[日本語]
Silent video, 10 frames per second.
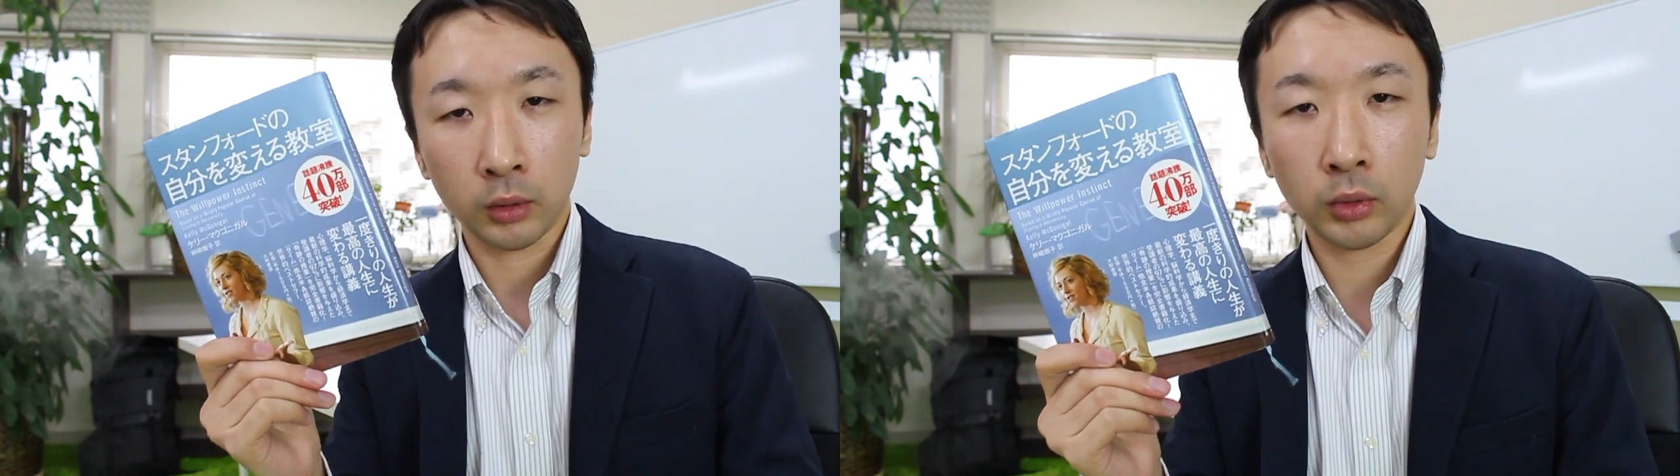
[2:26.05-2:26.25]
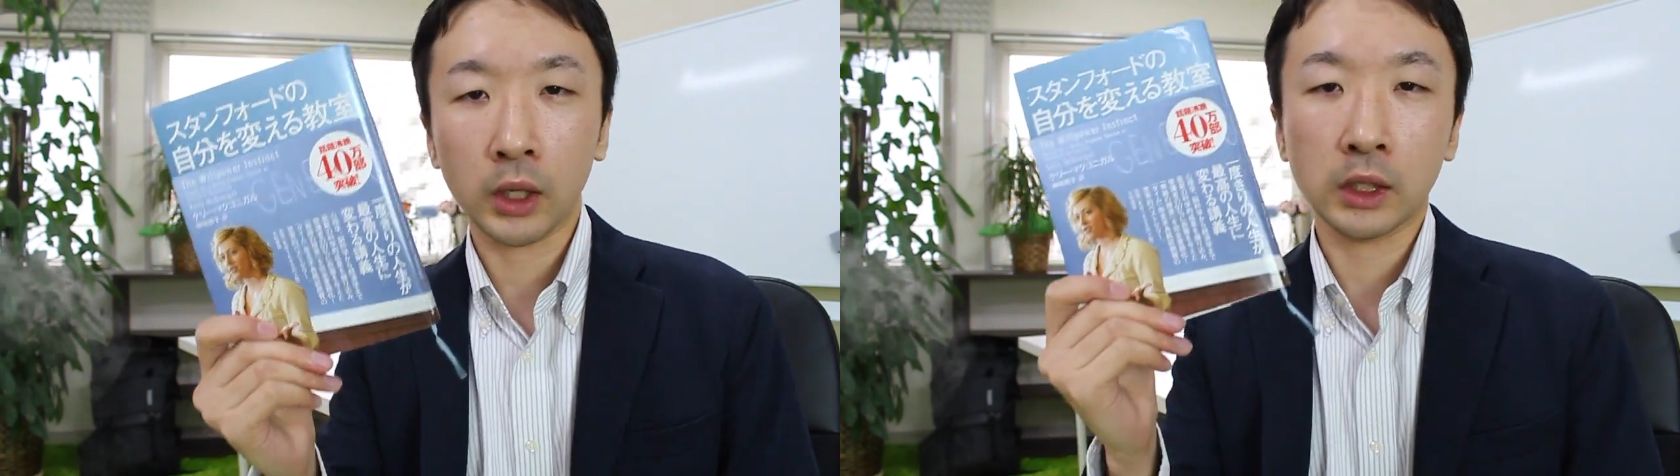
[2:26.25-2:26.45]
て
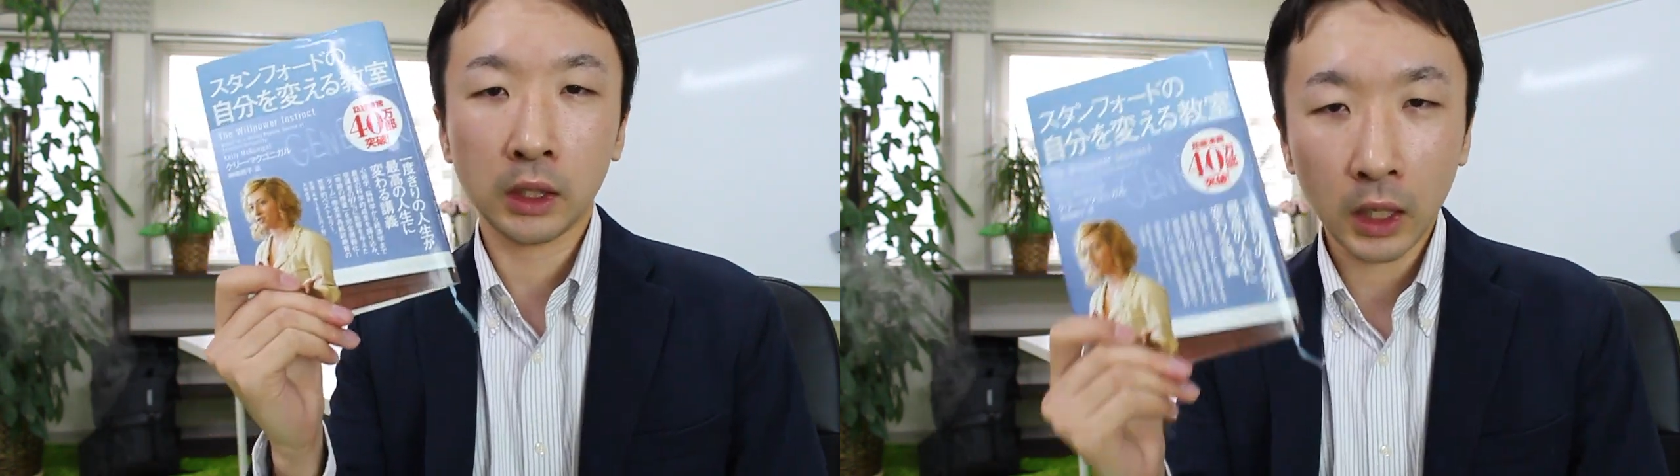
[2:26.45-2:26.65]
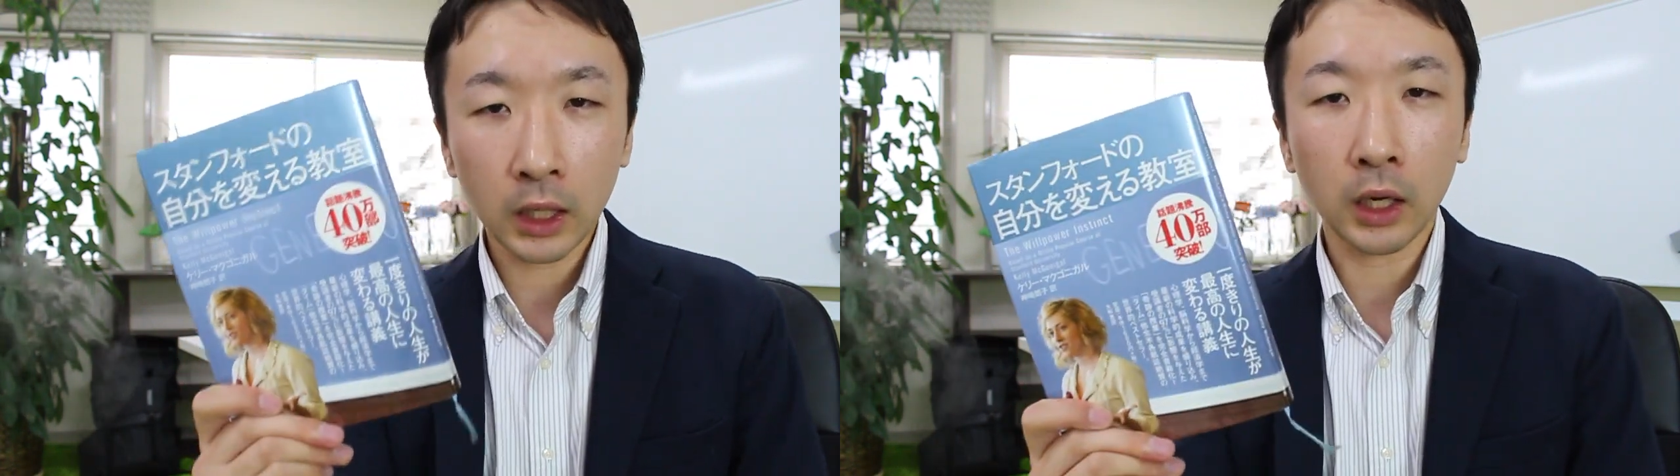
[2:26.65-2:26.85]
ことが
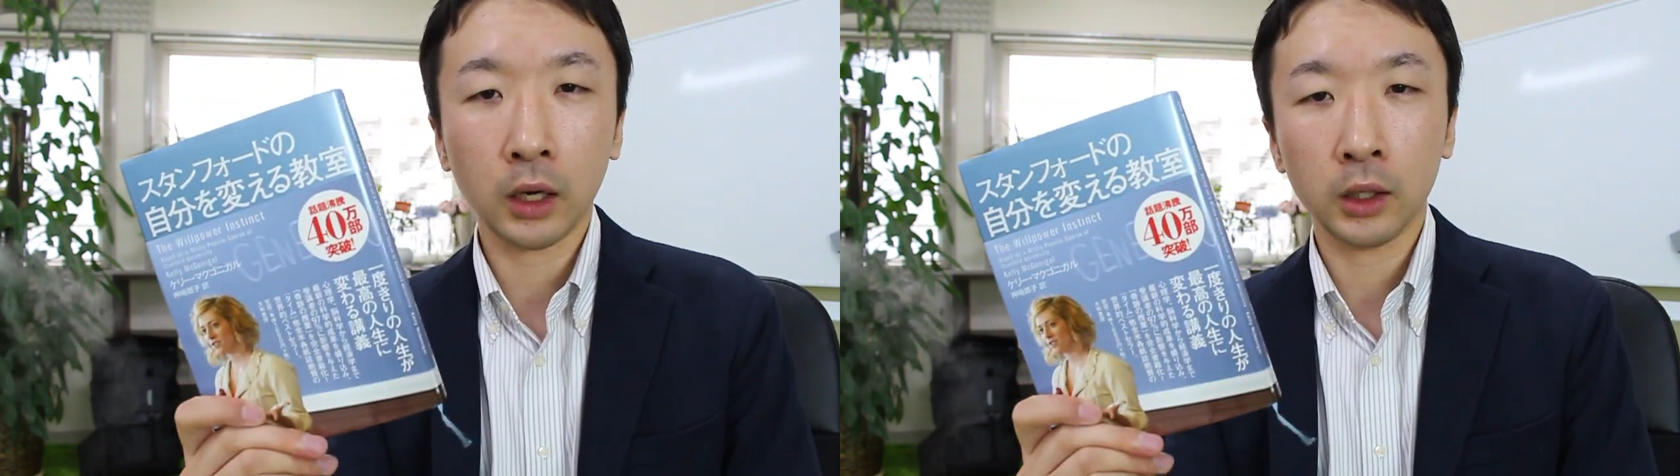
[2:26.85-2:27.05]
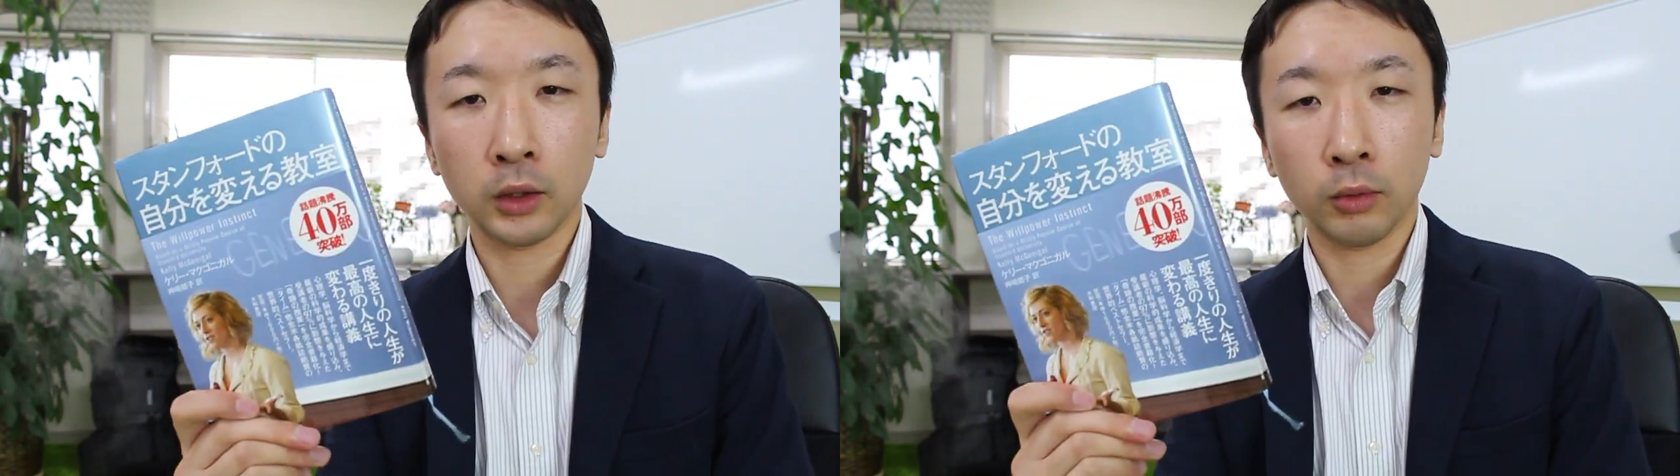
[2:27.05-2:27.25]
しっかり書
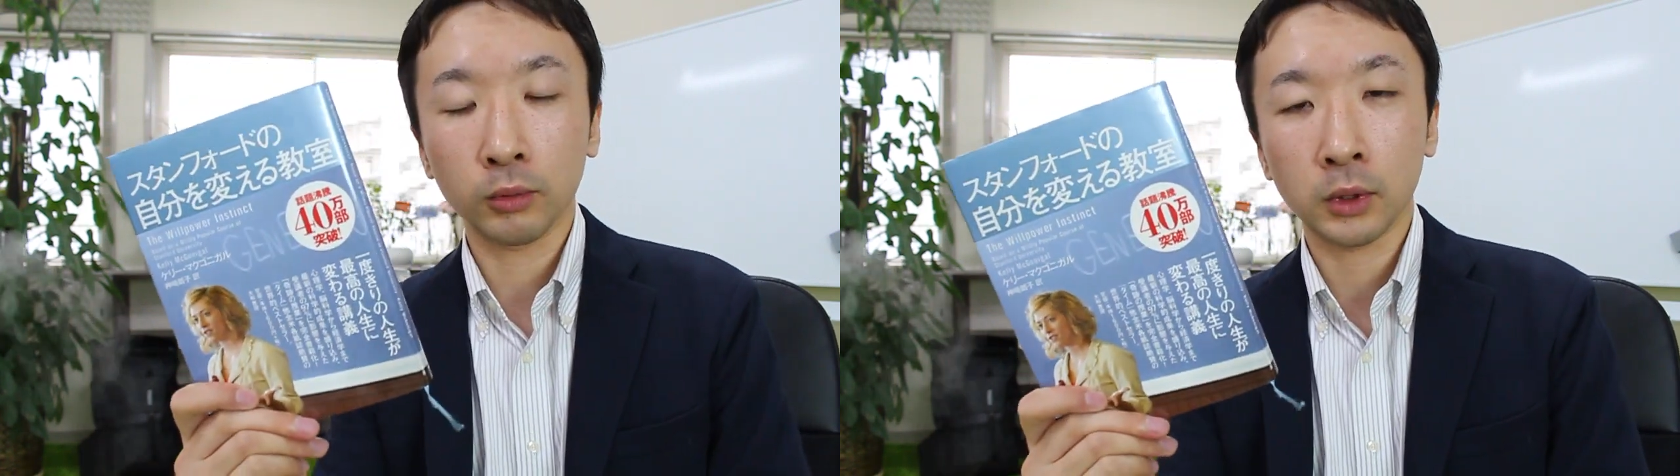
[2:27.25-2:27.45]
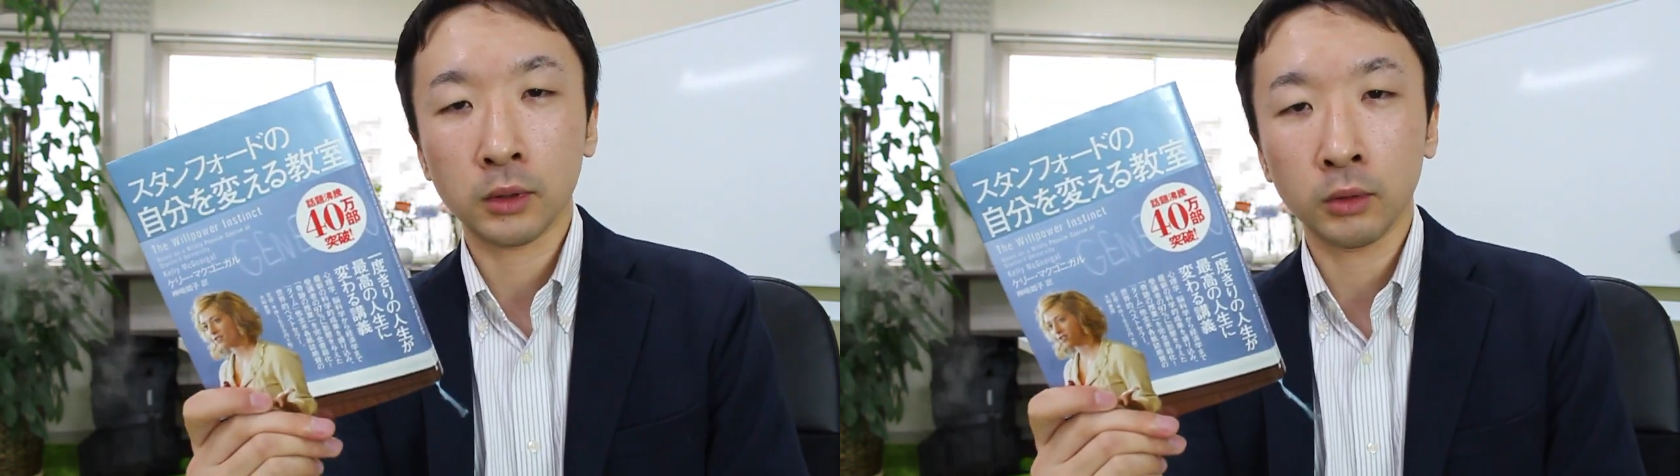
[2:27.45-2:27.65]
かれてる
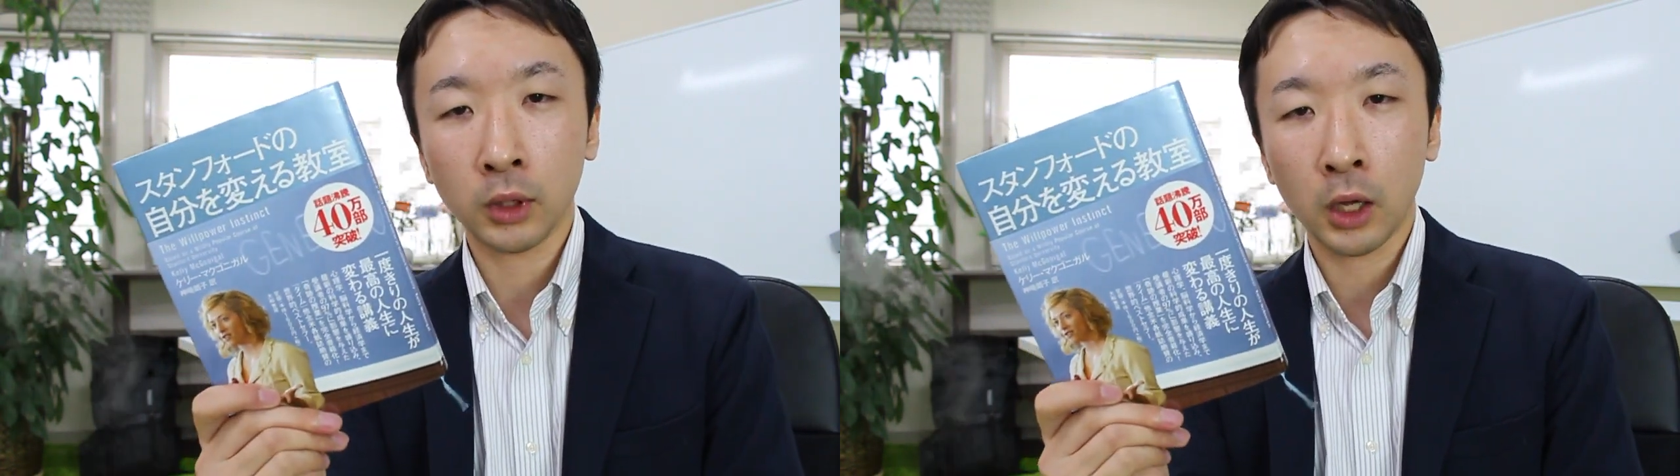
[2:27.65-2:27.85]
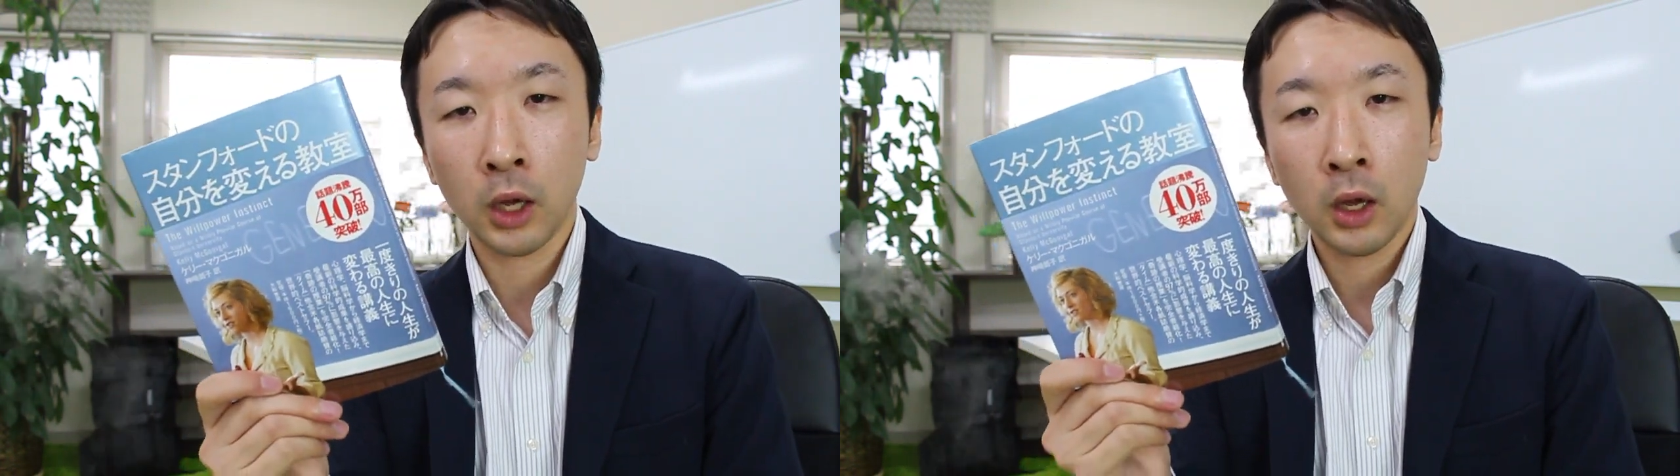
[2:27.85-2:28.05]
本ですの
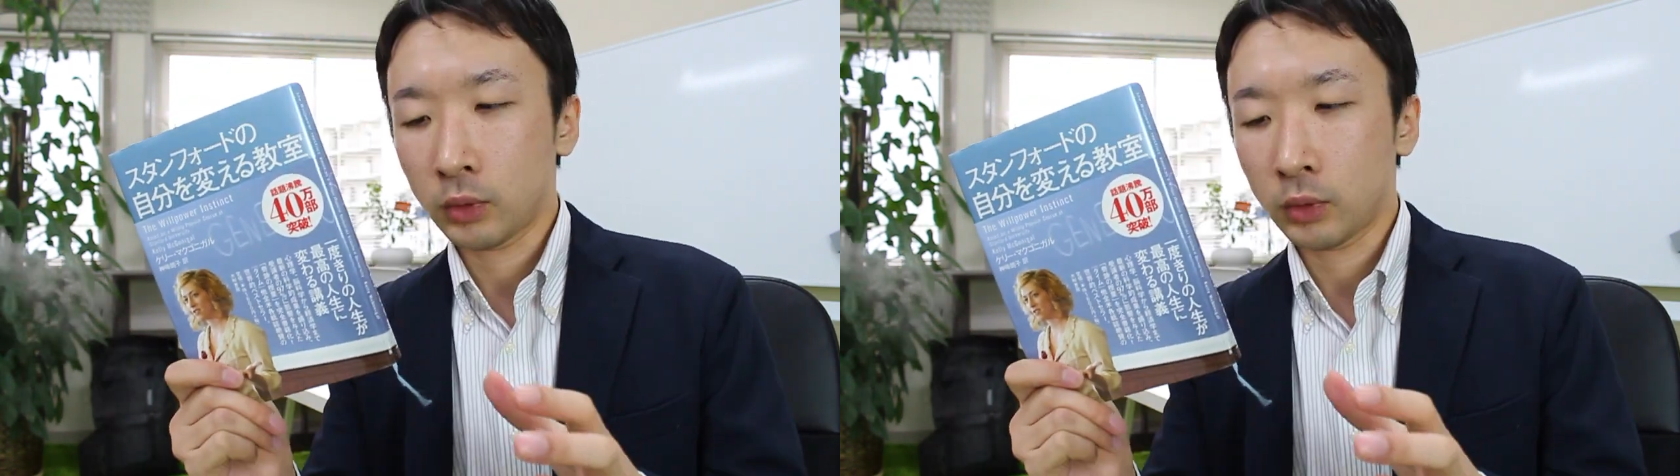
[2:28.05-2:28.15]
で